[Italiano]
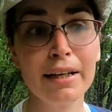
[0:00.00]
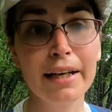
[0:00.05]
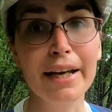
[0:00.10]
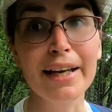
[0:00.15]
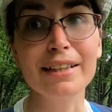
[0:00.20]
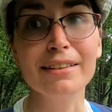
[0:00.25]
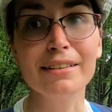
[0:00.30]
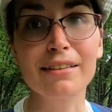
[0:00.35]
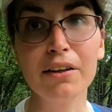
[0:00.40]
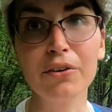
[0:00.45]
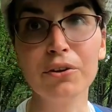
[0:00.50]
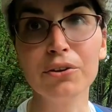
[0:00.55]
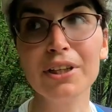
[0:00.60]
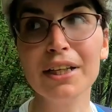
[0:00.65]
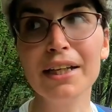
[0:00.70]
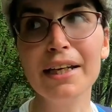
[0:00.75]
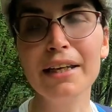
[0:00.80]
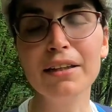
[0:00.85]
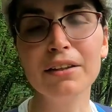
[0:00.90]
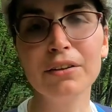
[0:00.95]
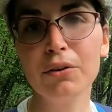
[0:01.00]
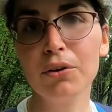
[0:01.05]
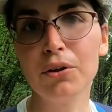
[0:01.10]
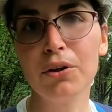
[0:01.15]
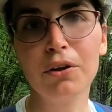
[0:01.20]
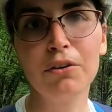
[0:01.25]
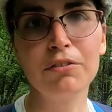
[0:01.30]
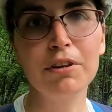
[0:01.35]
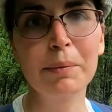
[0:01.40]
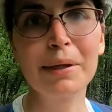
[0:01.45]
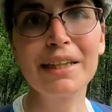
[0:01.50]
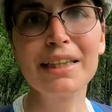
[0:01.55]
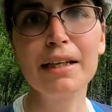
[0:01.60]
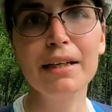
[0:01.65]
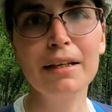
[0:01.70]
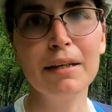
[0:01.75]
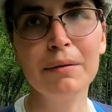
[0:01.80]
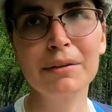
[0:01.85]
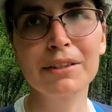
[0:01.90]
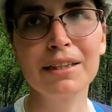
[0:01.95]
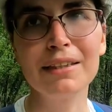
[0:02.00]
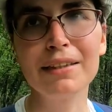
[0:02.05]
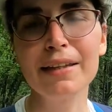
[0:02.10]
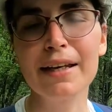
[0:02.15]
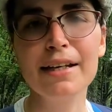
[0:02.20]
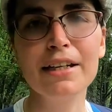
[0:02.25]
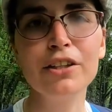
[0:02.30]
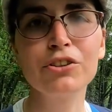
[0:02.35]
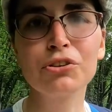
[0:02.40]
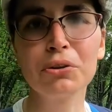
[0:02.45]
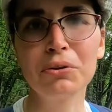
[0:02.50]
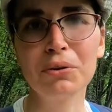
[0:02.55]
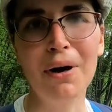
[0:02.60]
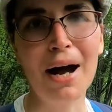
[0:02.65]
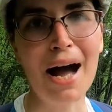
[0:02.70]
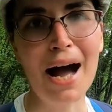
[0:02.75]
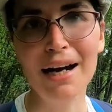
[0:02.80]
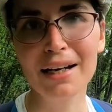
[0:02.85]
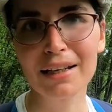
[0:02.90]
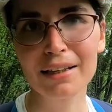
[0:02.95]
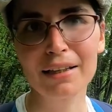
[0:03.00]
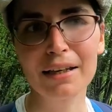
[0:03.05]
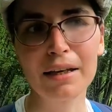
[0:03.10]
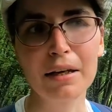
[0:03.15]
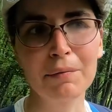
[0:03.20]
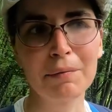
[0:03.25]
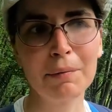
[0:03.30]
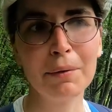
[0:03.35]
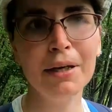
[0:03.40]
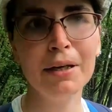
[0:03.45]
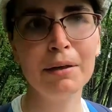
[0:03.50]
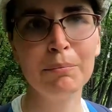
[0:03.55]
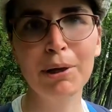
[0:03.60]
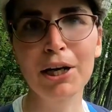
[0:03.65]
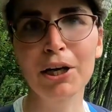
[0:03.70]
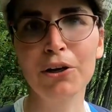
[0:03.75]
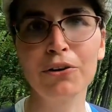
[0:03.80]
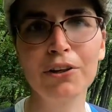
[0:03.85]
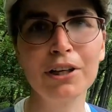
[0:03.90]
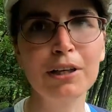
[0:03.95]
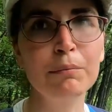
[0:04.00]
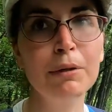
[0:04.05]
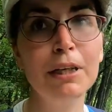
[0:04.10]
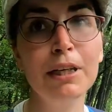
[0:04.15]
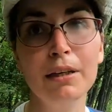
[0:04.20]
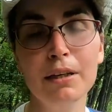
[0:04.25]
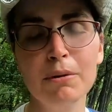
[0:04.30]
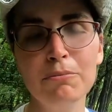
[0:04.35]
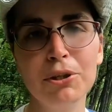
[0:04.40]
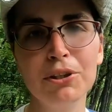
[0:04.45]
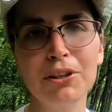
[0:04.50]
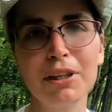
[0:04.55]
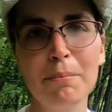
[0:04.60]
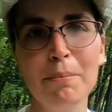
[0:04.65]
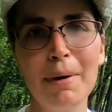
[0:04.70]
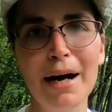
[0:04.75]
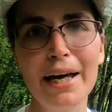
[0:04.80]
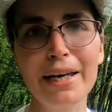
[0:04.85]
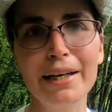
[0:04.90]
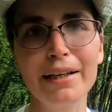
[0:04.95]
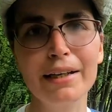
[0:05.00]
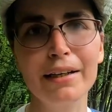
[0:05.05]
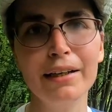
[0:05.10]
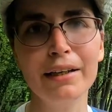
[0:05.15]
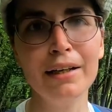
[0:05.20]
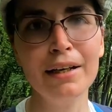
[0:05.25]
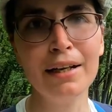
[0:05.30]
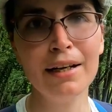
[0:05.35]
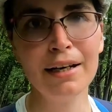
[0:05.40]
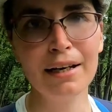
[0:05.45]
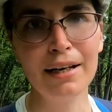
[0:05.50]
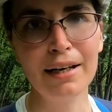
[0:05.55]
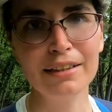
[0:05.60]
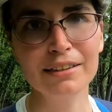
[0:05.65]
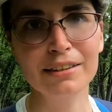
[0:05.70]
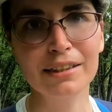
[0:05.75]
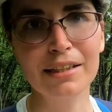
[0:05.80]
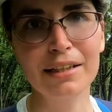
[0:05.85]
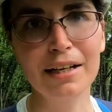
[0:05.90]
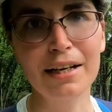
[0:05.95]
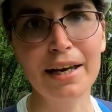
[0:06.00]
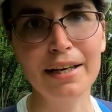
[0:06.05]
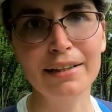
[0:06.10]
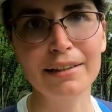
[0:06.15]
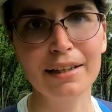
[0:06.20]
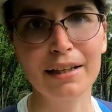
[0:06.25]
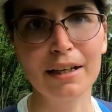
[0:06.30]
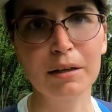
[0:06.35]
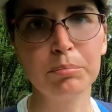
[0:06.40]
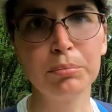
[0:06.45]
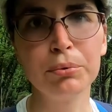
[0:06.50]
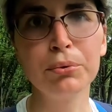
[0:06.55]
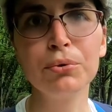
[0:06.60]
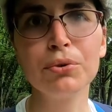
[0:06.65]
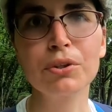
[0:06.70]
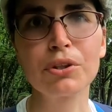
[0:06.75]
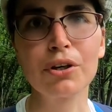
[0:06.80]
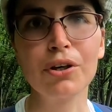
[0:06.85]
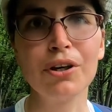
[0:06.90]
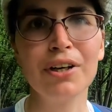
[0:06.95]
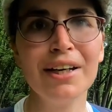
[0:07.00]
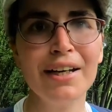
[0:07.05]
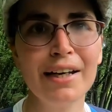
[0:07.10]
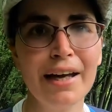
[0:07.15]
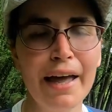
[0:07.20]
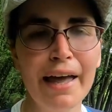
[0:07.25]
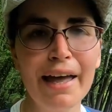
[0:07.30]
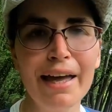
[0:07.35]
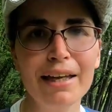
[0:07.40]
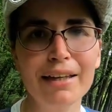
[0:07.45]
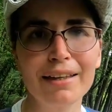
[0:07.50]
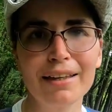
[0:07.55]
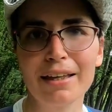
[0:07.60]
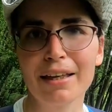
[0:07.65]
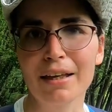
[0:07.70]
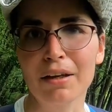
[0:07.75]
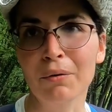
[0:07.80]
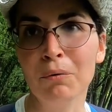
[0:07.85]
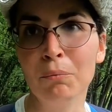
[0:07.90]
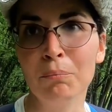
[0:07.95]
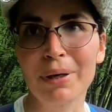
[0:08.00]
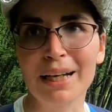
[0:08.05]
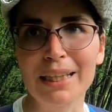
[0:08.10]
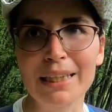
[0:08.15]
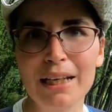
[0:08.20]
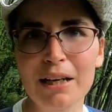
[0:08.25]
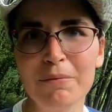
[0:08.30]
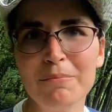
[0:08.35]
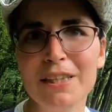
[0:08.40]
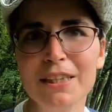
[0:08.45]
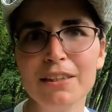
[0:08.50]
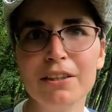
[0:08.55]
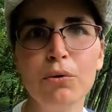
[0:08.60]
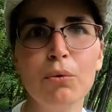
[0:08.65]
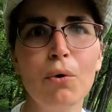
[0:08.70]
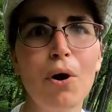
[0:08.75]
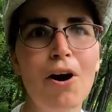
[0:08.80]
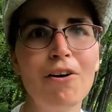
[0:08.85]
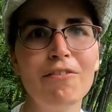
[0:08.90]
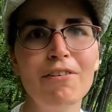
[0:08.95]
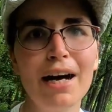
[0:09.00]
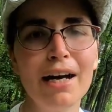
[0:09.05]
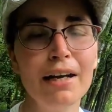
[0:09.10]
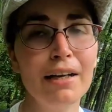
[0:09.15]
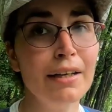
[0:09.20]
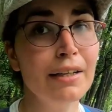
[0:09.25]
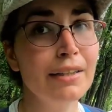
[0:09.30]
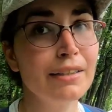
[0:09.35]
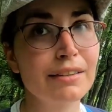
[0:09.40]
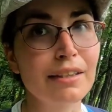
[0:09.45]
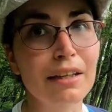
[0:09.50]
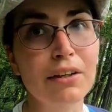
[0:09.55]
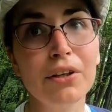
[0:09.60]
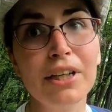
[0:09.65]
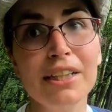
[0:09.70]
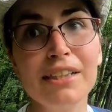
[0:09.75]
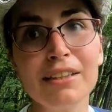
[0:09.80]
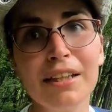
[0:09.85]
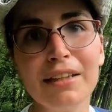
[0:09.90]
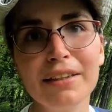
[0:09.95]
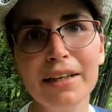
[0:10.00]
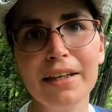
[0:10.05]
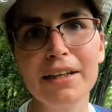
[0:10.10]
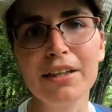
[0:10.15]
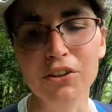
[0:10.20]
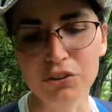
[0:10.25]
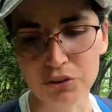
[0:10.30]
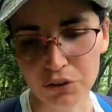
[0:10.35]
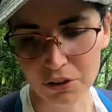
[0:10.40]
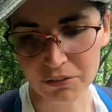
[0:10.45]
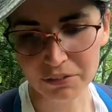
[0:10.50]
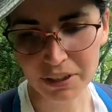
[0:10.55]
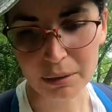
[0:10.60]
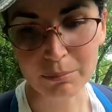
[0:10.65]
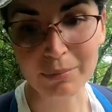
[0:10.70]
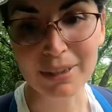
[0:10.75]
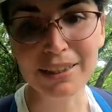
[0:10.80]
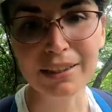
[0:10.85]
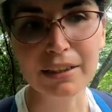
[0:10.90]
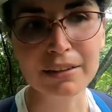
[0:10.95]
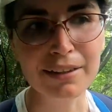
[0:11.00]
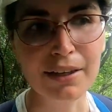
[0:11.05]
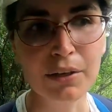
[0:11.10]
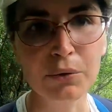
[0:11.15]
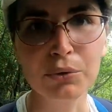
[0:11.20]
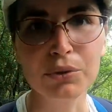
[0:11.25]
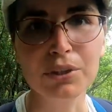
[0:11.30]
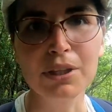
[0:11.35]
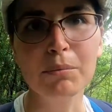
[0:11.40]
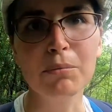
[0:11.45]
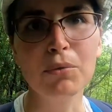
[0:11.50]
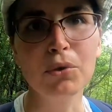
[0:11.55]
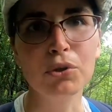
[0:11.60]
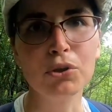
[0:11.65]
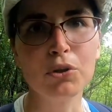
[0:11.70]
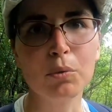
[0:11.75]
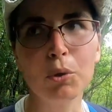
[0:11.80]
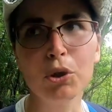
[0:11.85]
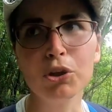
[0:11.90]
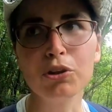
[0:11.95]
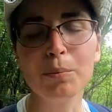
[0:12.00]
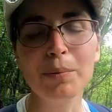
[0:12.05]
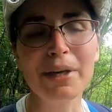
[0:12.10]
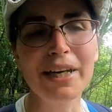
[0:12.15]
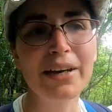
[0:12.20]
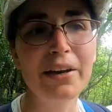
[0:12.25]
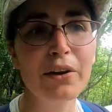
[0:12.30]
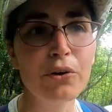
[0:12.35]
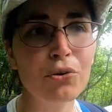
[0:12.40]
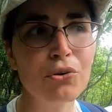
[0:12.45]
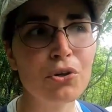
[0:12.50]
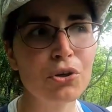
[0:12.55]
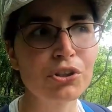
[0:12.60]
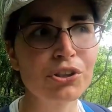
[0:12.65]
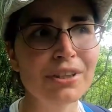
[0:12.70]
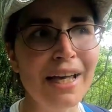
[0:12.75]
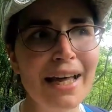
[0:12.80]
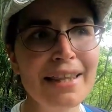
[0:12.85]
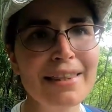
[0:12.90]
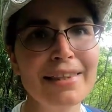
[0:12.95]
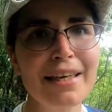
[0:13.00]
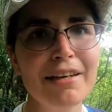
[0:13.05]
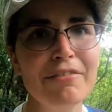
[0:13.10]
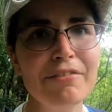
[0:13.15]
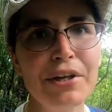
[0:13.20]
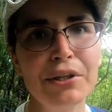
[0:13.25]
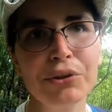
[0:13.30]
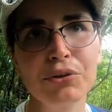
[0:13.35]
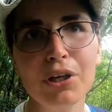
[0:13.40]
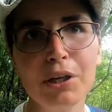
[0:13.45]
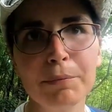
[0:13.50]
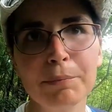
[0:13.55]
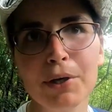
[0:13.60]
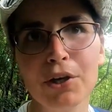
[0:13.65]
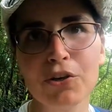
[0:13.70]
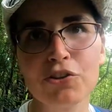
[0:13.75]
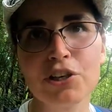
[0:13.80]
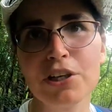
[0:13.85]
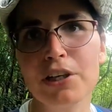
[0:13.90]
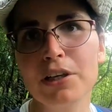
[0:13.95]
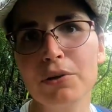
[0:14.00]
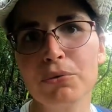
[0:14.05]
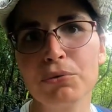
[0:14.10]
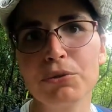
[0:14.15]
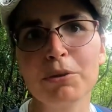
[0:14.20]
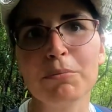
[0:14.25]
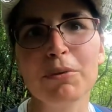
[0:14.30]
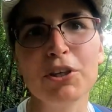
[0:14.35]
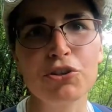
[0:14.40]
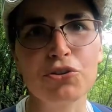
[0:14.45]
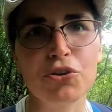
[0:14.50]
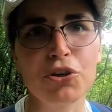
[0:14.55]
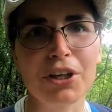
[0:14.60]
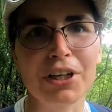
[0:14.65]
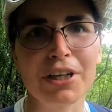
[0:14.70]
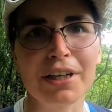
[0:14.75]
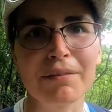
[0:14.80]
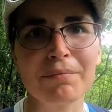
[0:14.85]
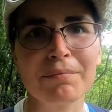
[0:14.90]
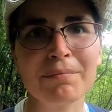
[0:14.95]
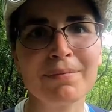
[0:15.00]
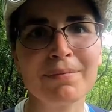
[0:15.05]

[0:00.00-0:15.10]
che stanno tenendo, ovviamente i sentieri sono anche percorribili in mountain bike, la segnaletica appunto è eh, praticamente nuova, stanno, i sentieri sono veramente tenuti molto molto bene nonostante il vento e le piogge degli ultimi giorni.